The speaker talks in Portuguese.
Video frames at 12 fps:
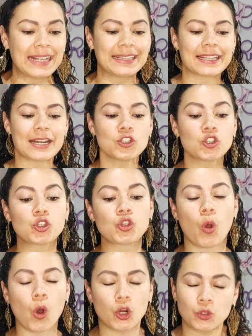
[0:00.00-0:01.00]

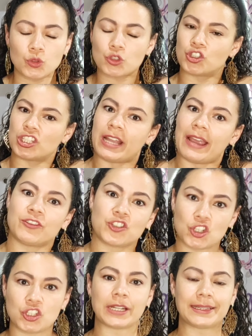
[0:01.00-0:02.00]
transtornos de
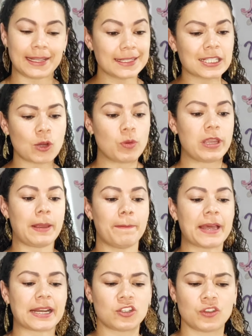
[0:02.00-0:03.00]
déficit de atenção e
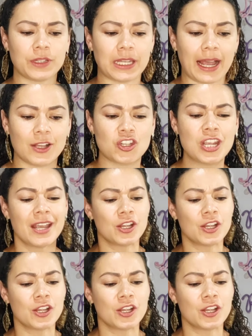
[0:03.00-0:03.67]
hiperatividade,